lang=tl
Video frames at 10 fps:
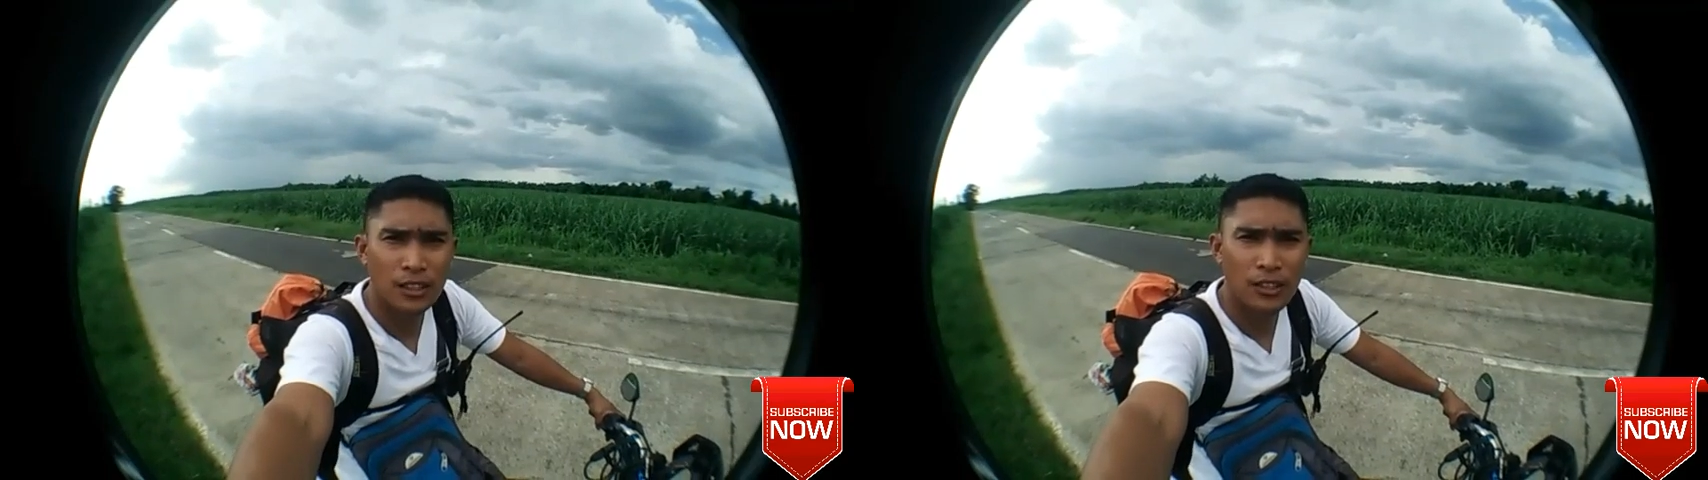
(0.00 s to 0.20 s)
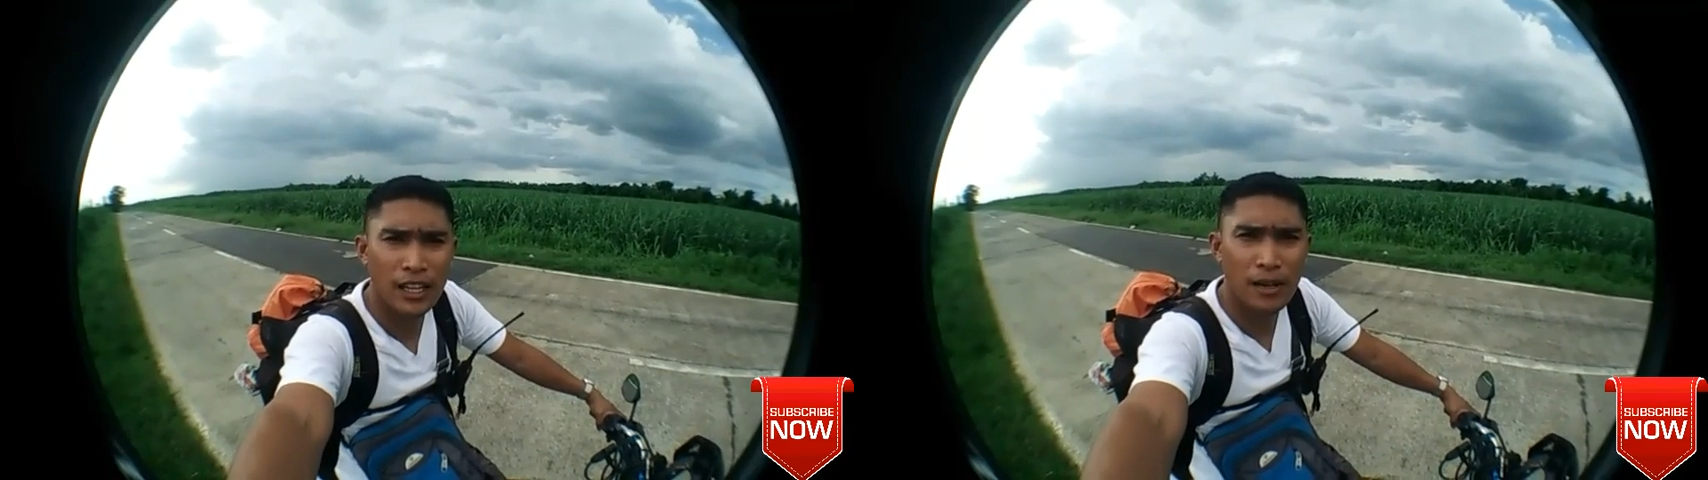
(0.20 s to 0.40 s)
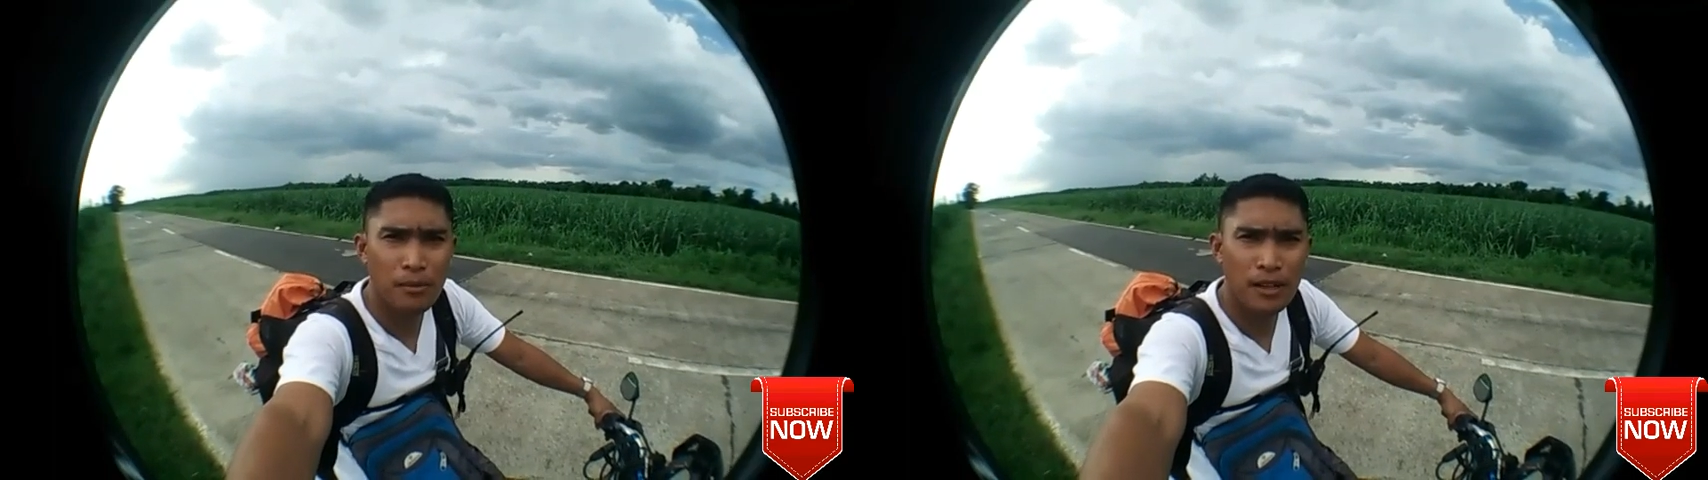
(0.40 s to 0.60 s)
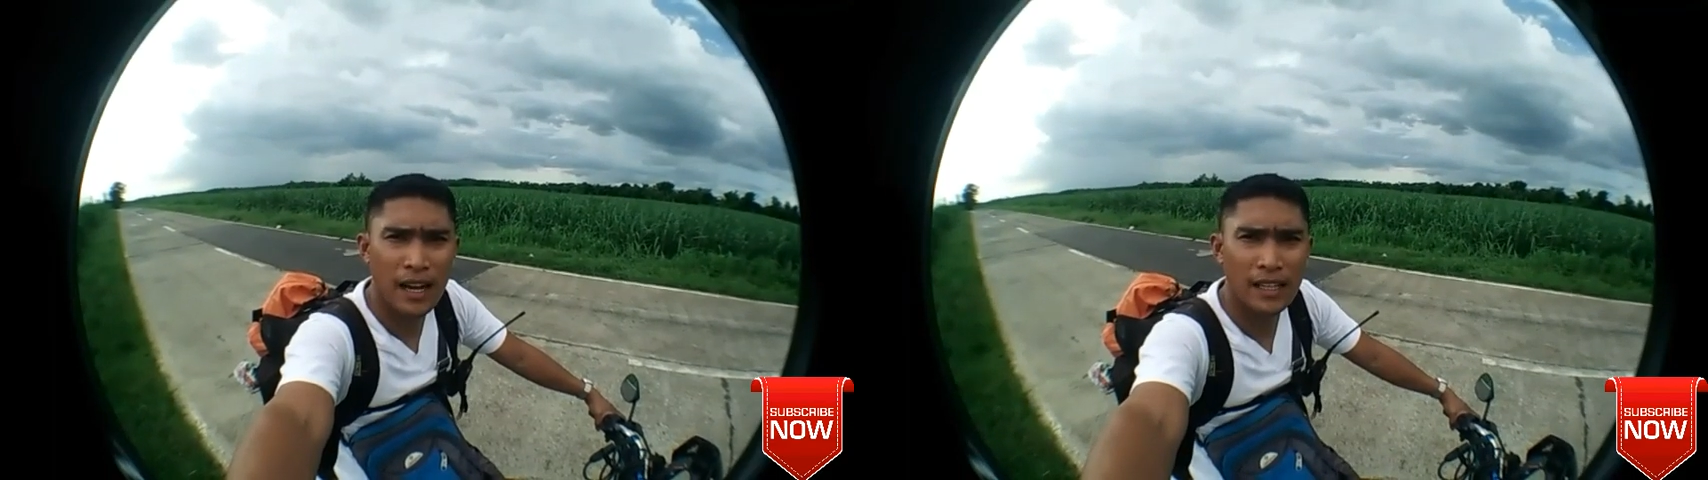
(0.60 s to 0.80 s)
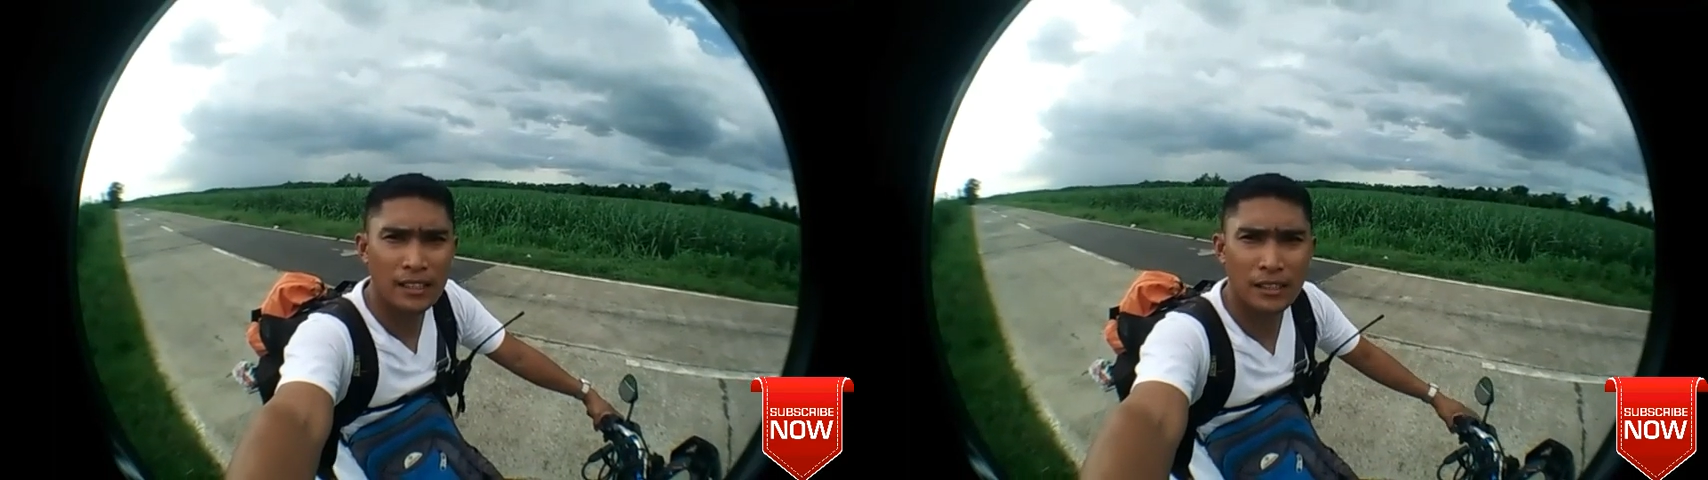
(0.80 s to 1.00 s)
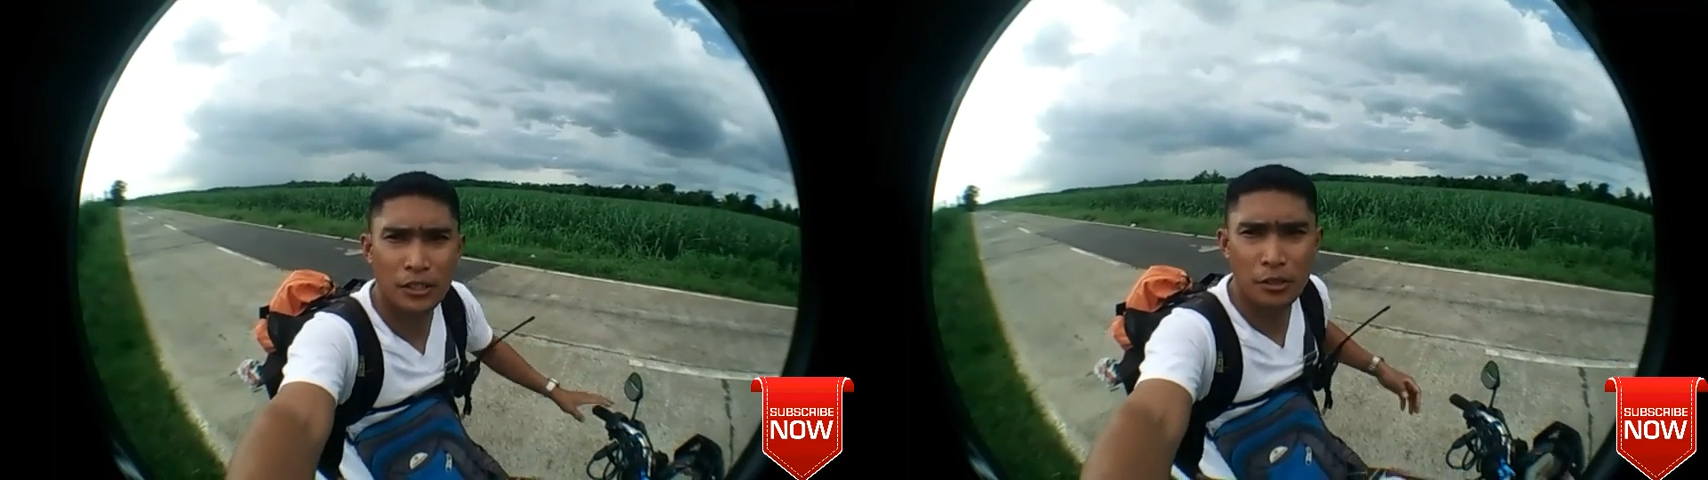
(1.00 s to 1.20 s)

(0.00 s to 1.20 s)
So yun lang po guys.